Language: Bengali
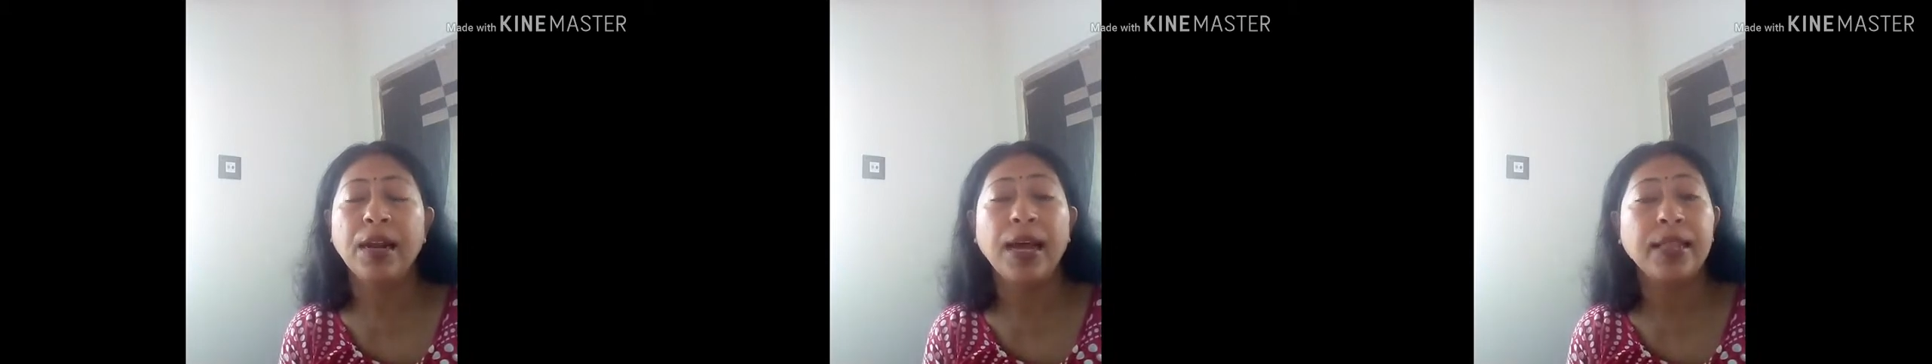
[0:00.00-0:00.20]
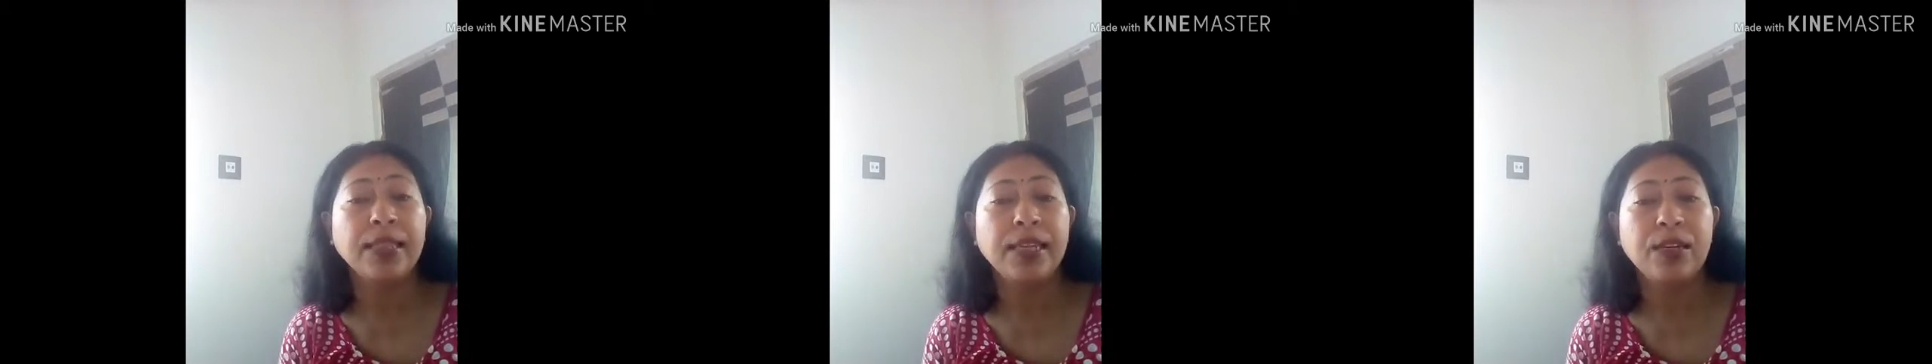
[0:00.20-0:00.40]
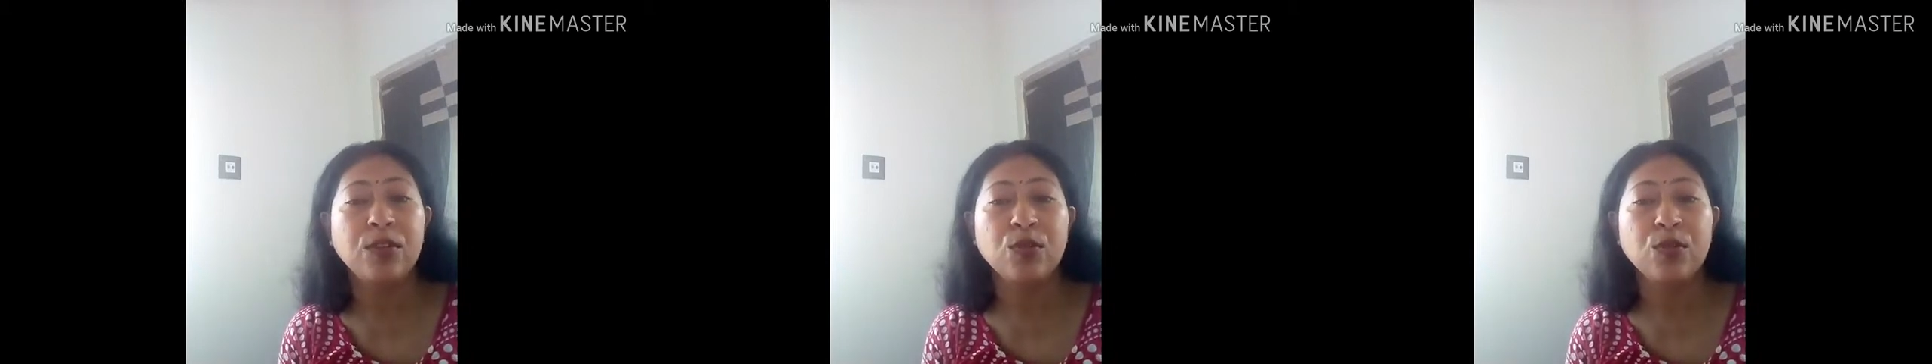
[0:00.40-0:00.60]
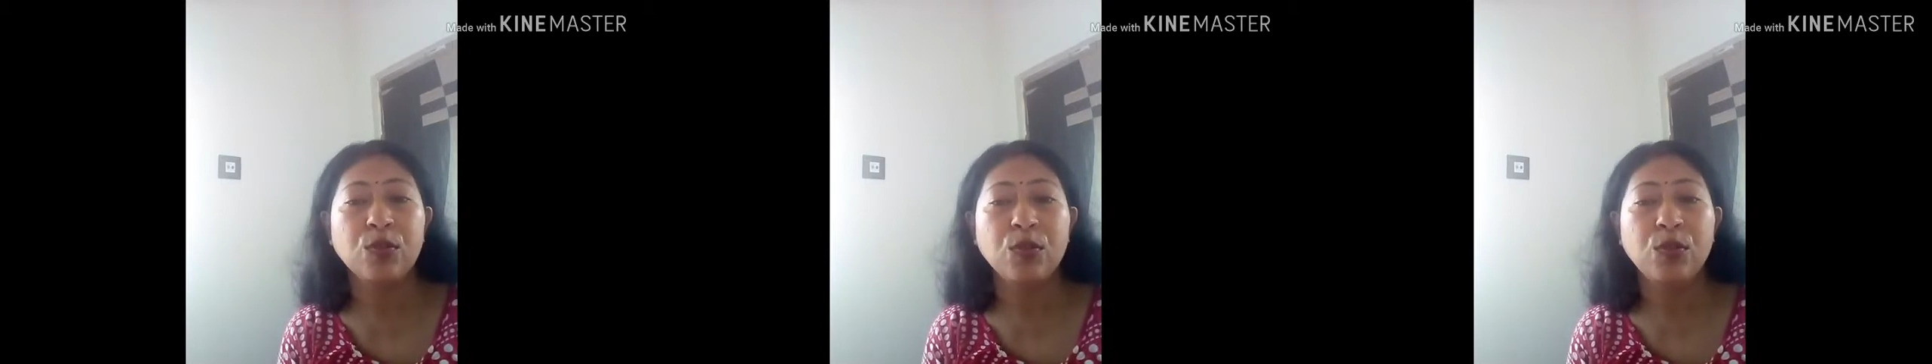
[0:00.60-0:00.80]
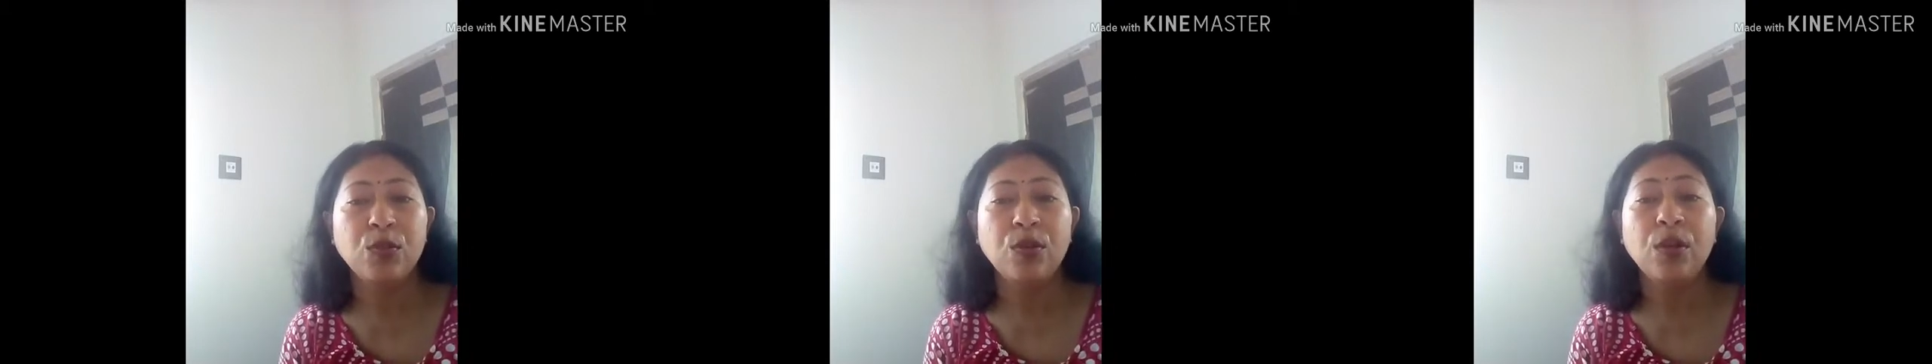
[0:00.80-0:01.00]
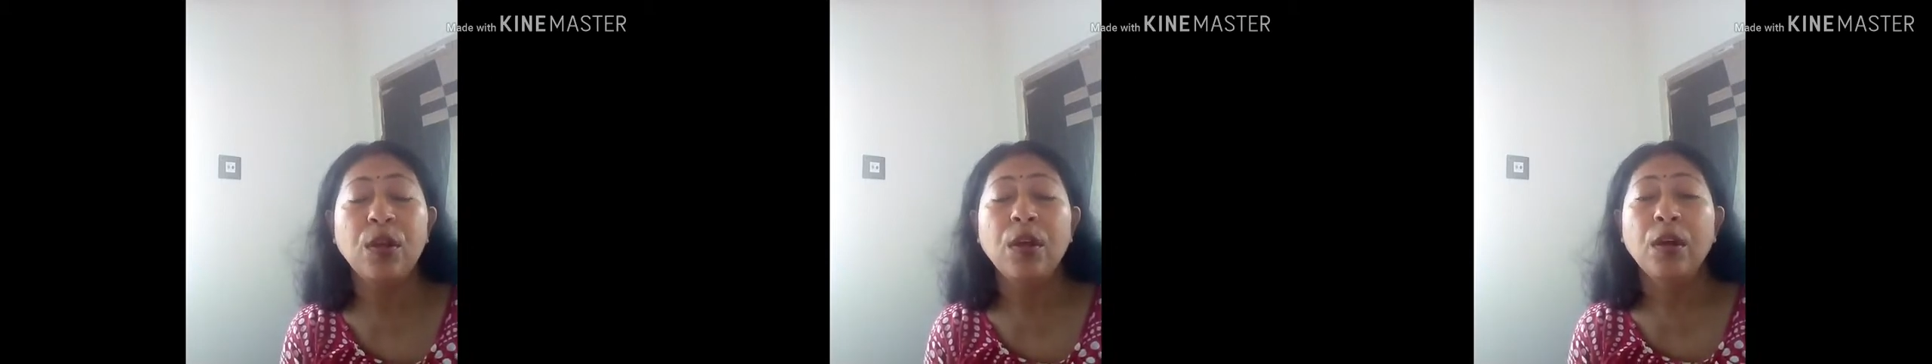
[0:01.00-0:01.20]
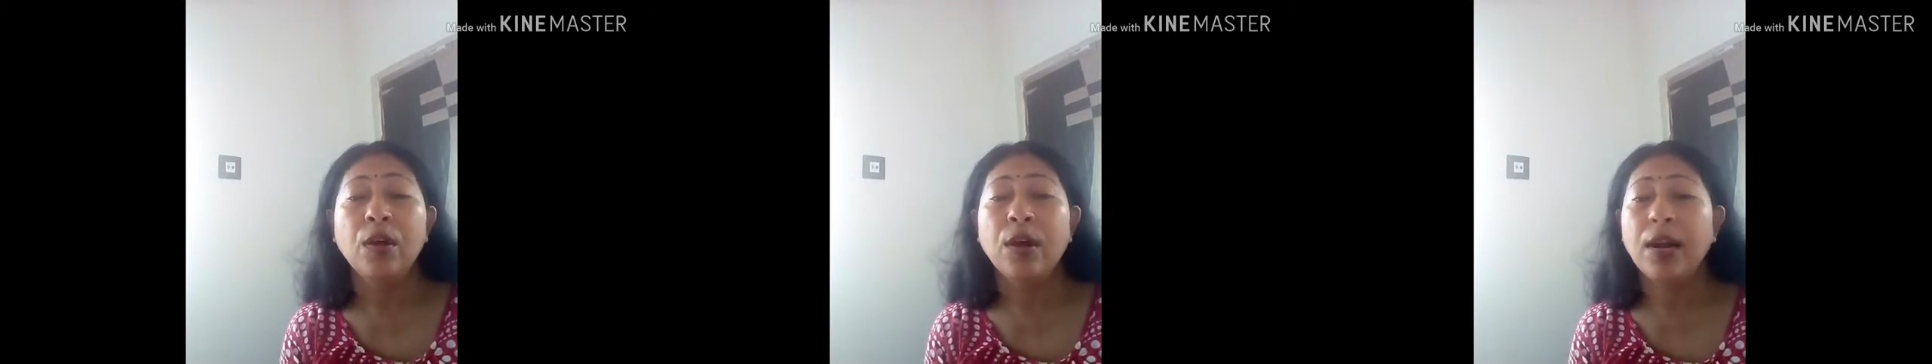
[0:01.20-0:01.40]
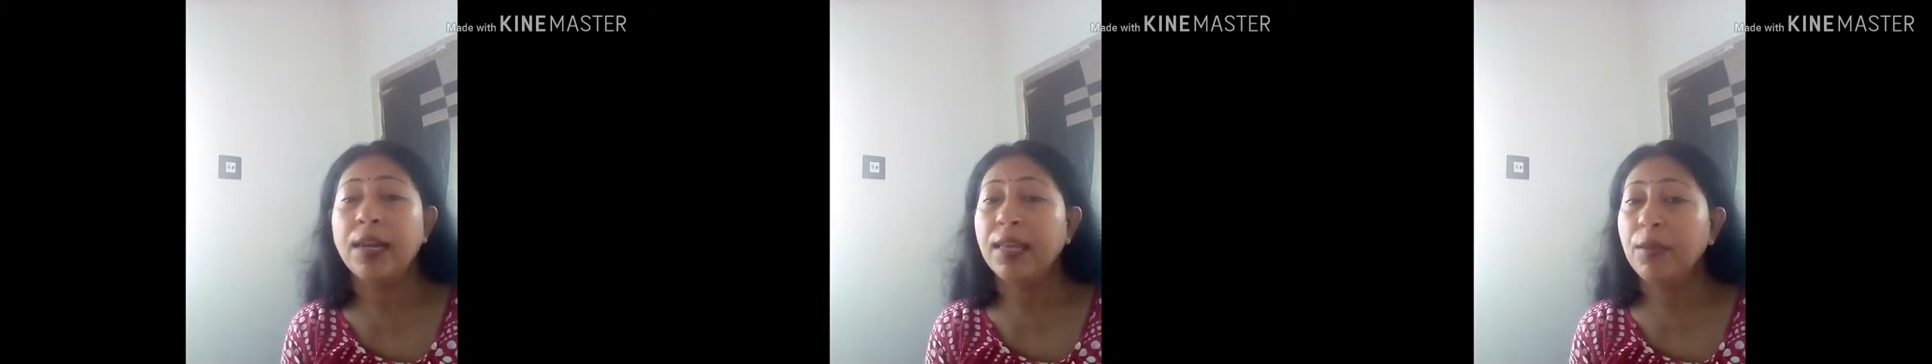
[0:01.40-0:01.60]
রাতের জন্য
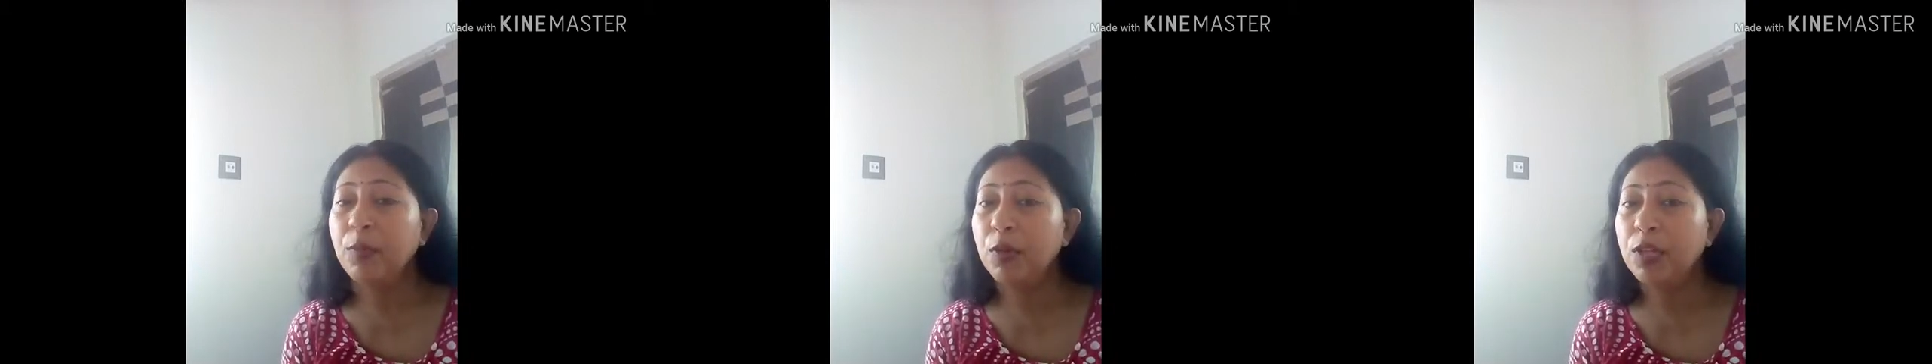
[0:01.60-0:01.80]
কালকে